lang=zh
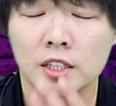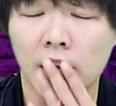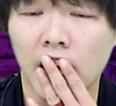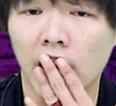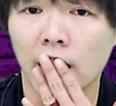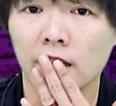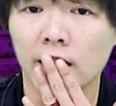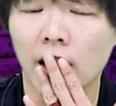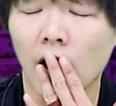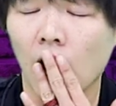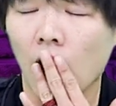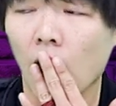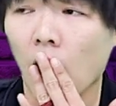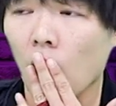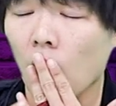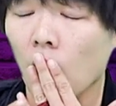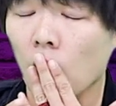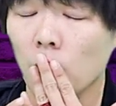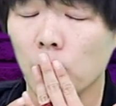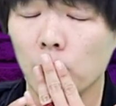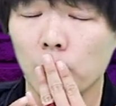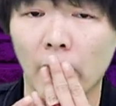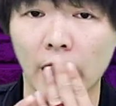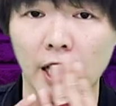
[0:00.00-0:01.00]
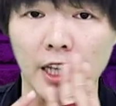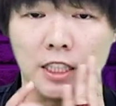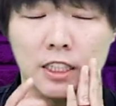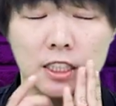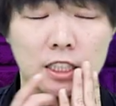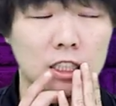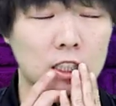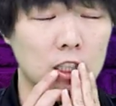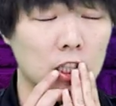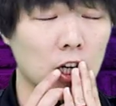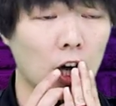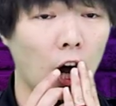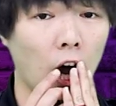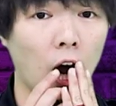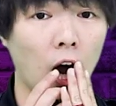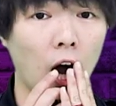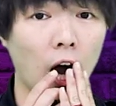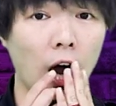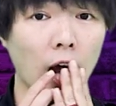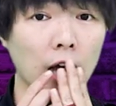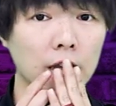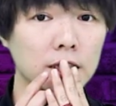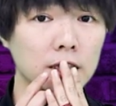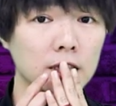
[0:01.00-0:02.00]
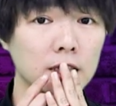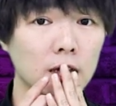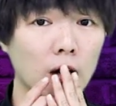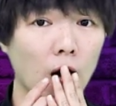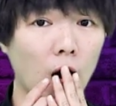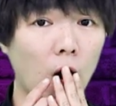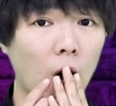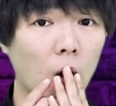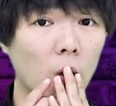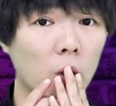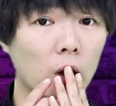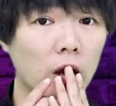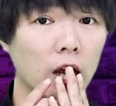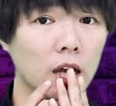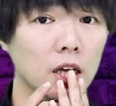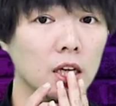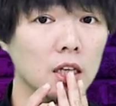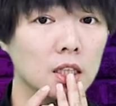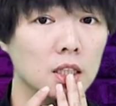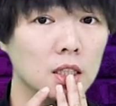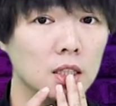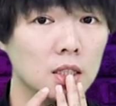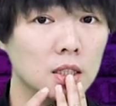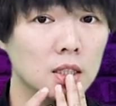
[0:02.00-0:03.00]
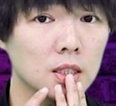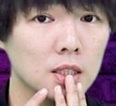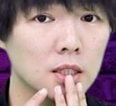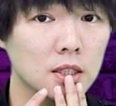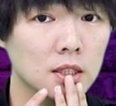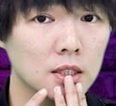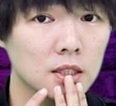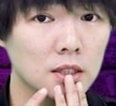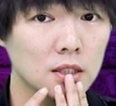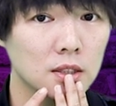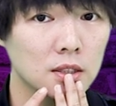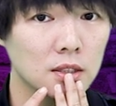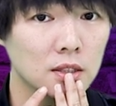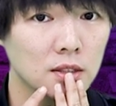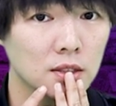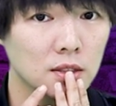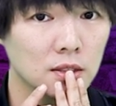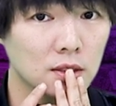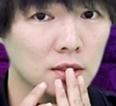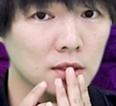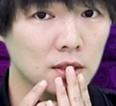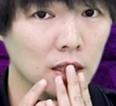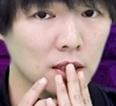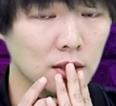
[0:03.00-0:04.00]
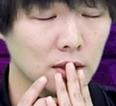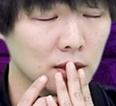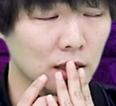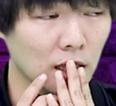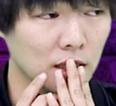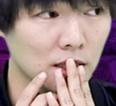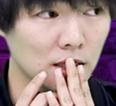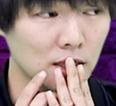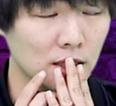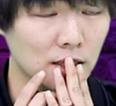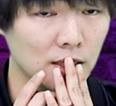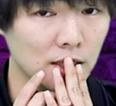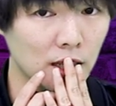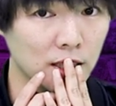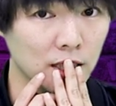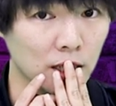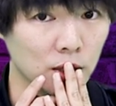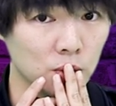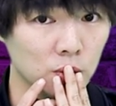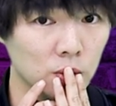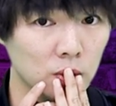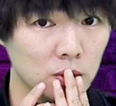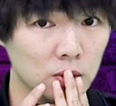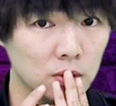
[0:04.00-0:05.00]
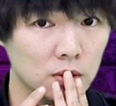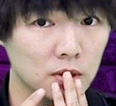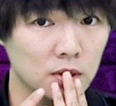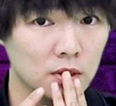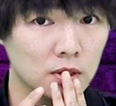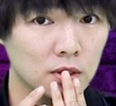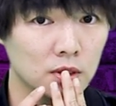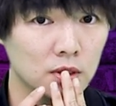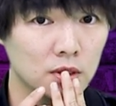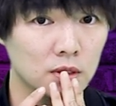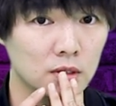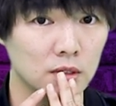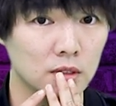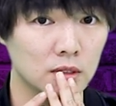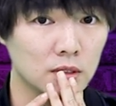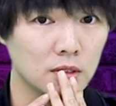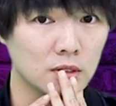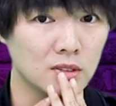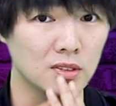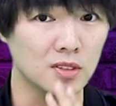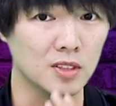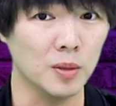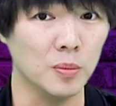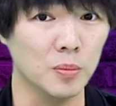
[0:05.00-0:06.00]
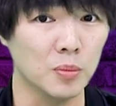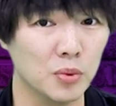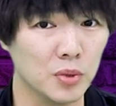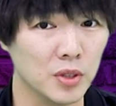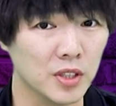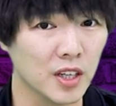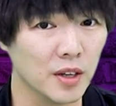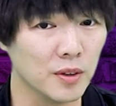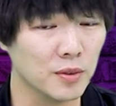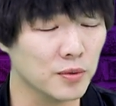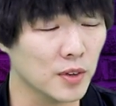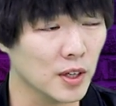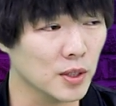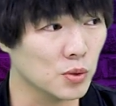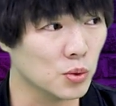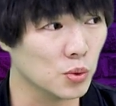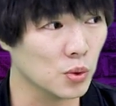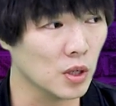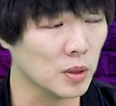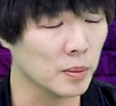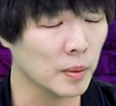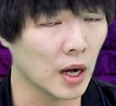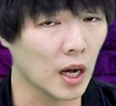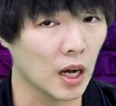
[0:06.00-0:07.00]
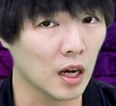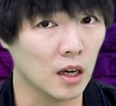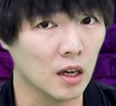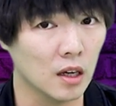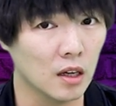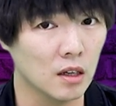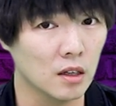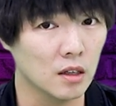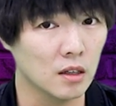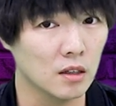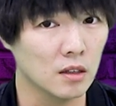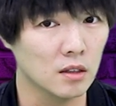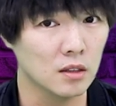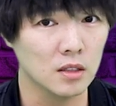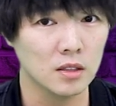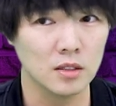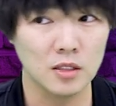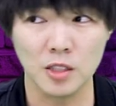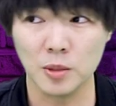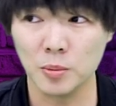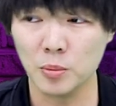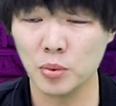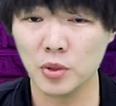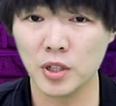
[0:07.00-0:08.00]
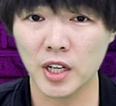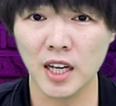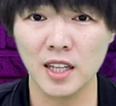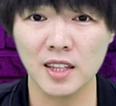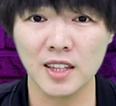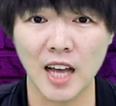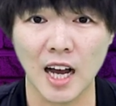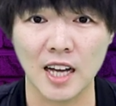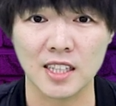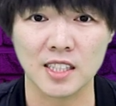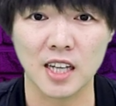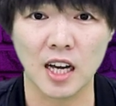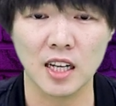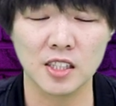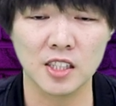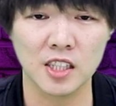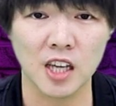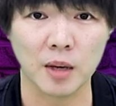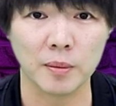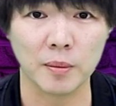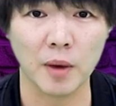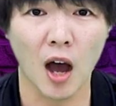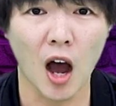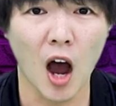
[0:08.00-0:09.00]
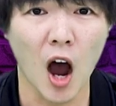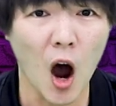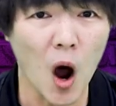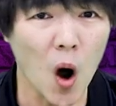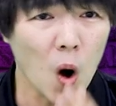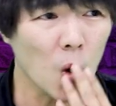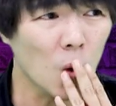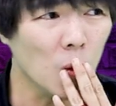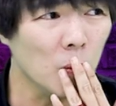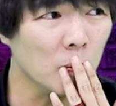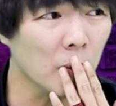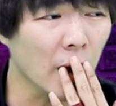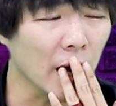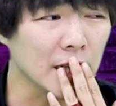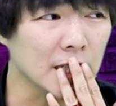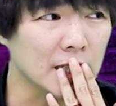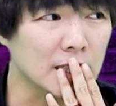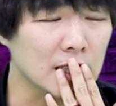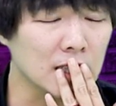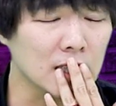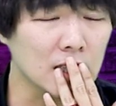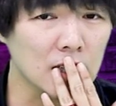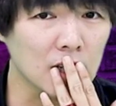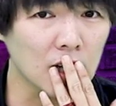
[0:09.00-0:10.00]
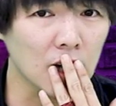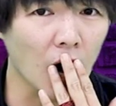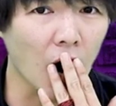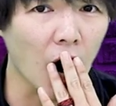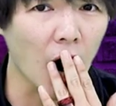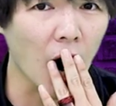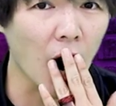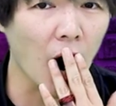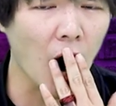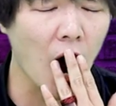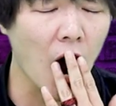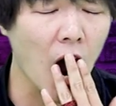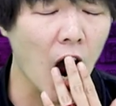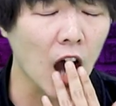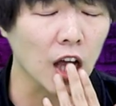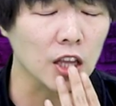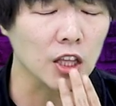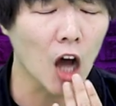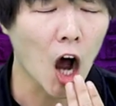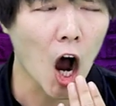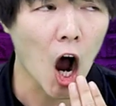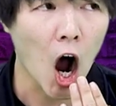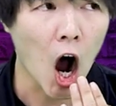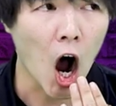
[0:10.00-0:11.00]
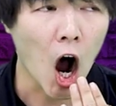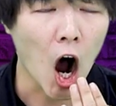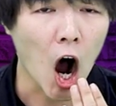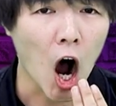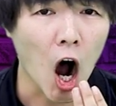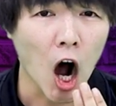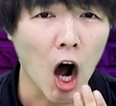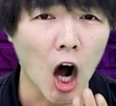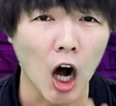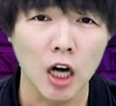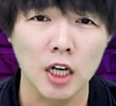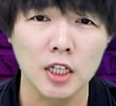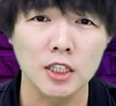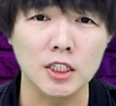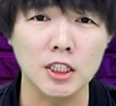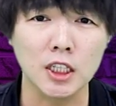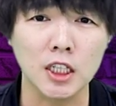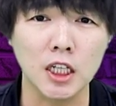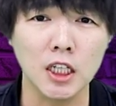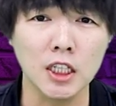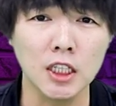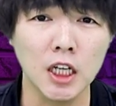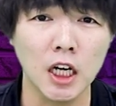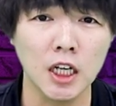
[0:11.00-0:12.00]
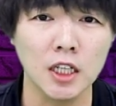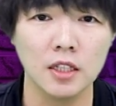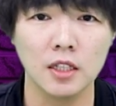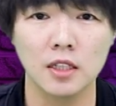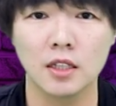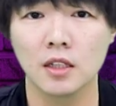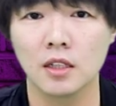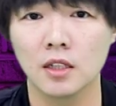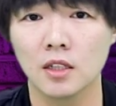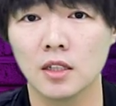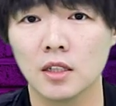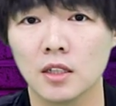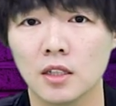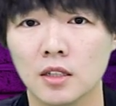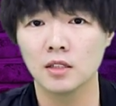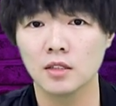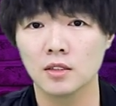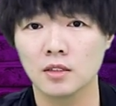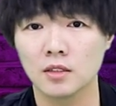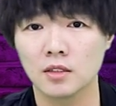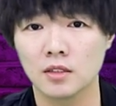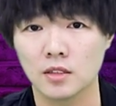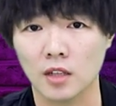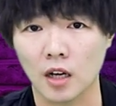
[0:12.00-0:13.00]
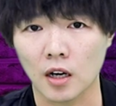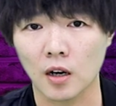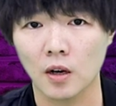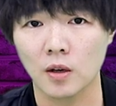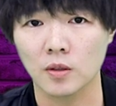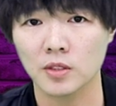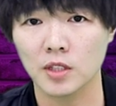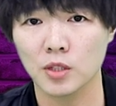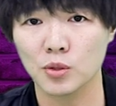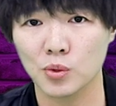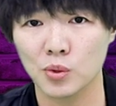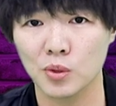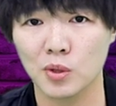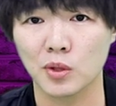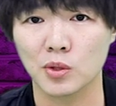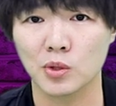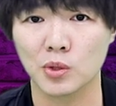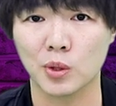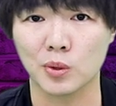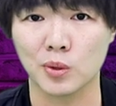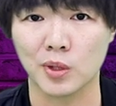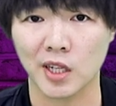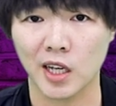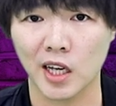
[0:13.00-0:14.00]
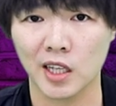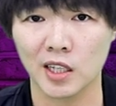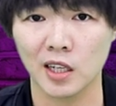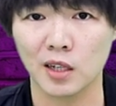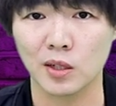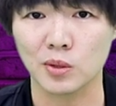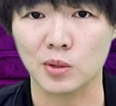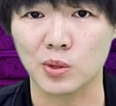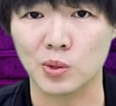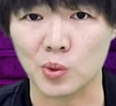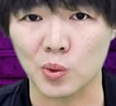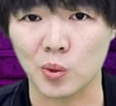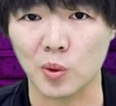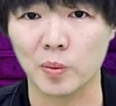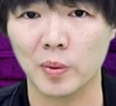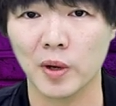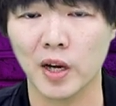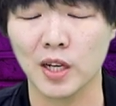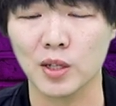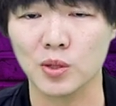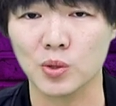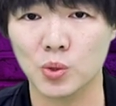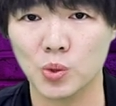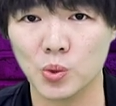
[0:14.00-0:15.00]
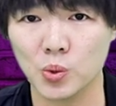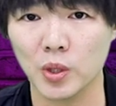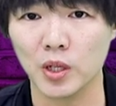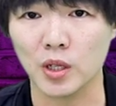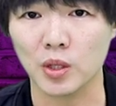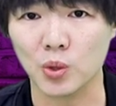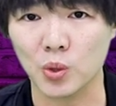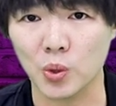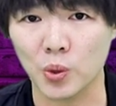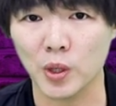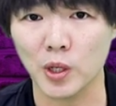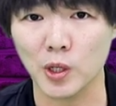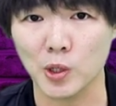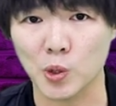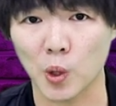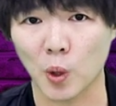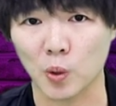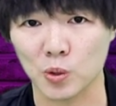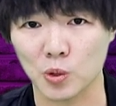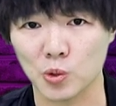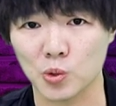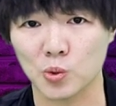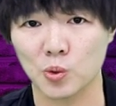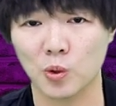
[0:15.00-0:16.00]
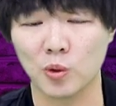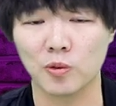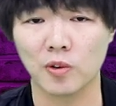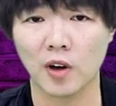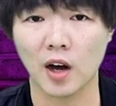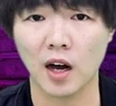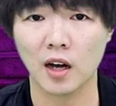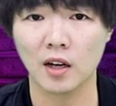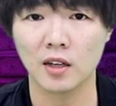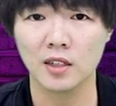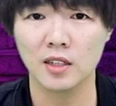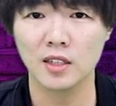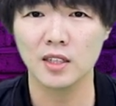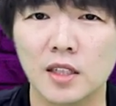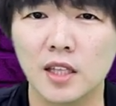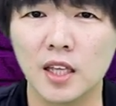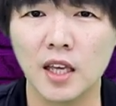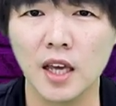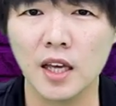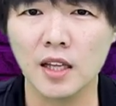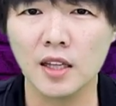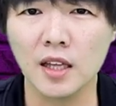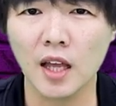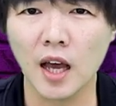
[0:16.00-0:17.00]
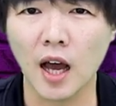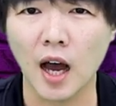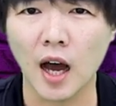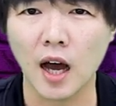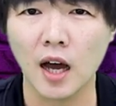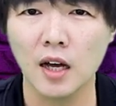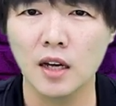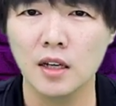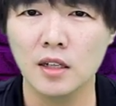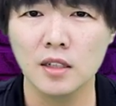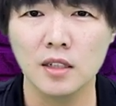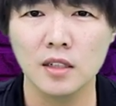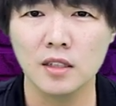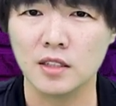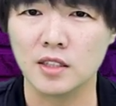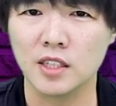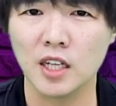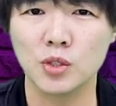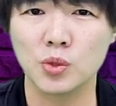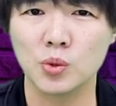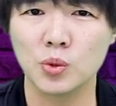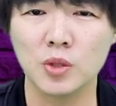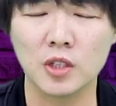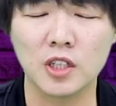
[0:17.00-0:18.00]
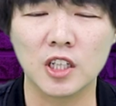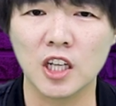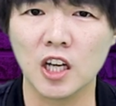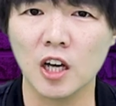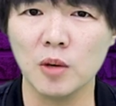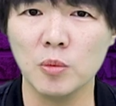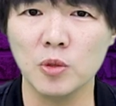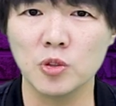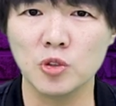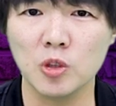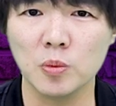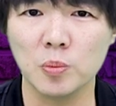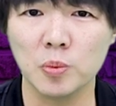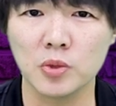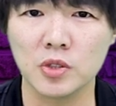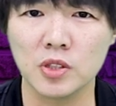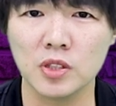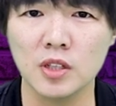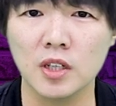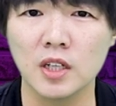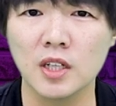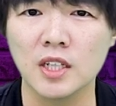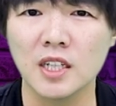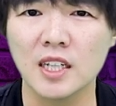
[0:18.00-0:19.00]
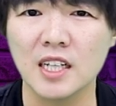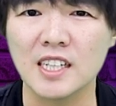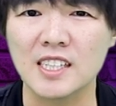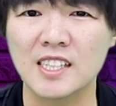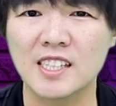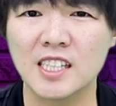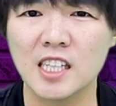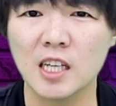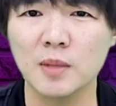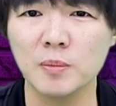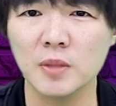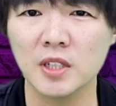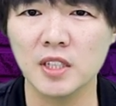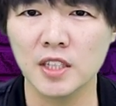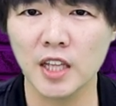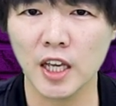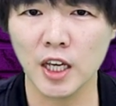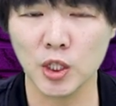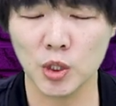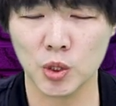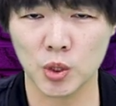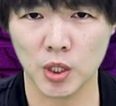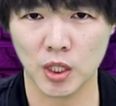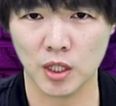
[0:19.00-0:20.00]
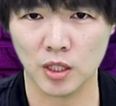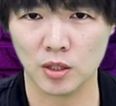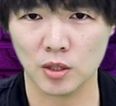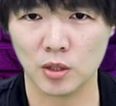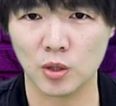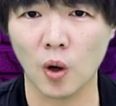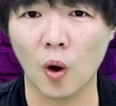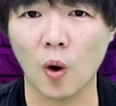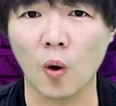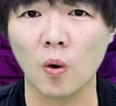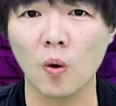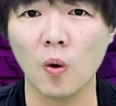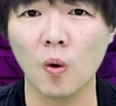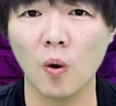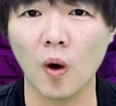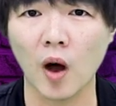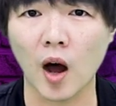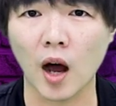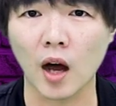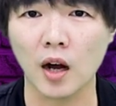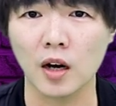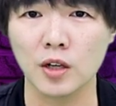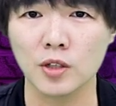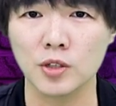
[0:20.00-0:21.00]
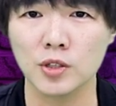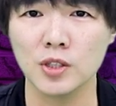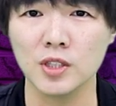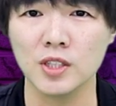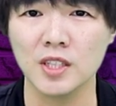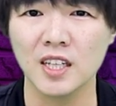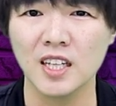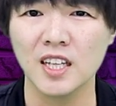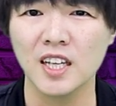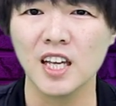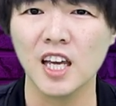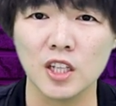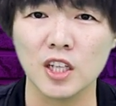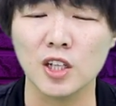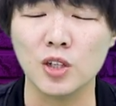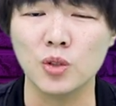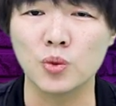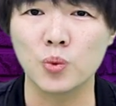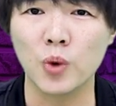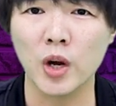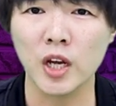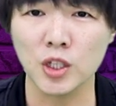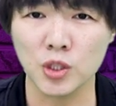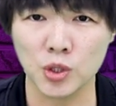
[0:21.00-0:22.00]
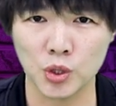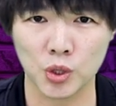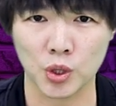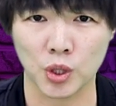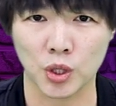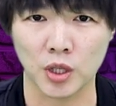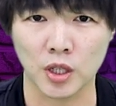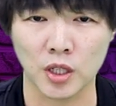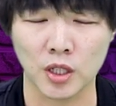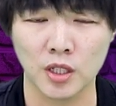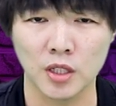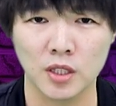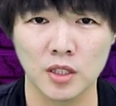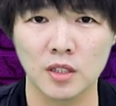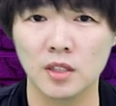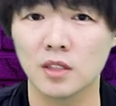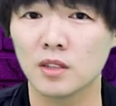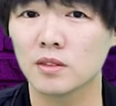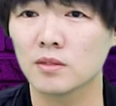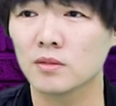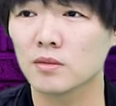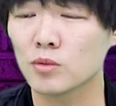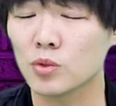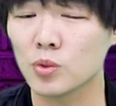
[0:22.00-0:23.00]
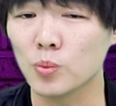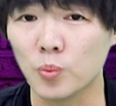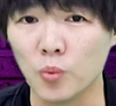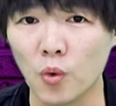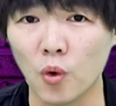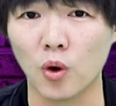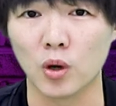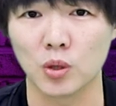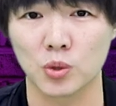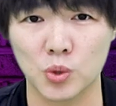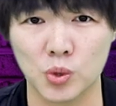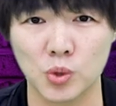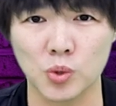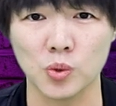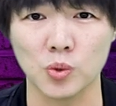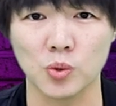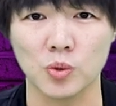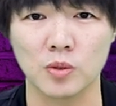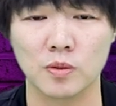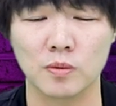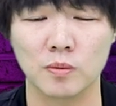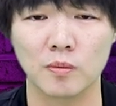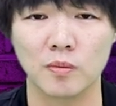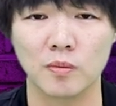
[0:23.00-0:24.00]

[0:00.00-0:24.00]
天哪！Oh my God！OK，他他真的是在讲说，人不应该犯罪吗？人不该打砸抢吗？Oh my God！这个人。然后在最后的时候，你看到左派最推崇的说法，天哪！你在说的根本就不是 assimilation 同化，而是 erasure 抹去。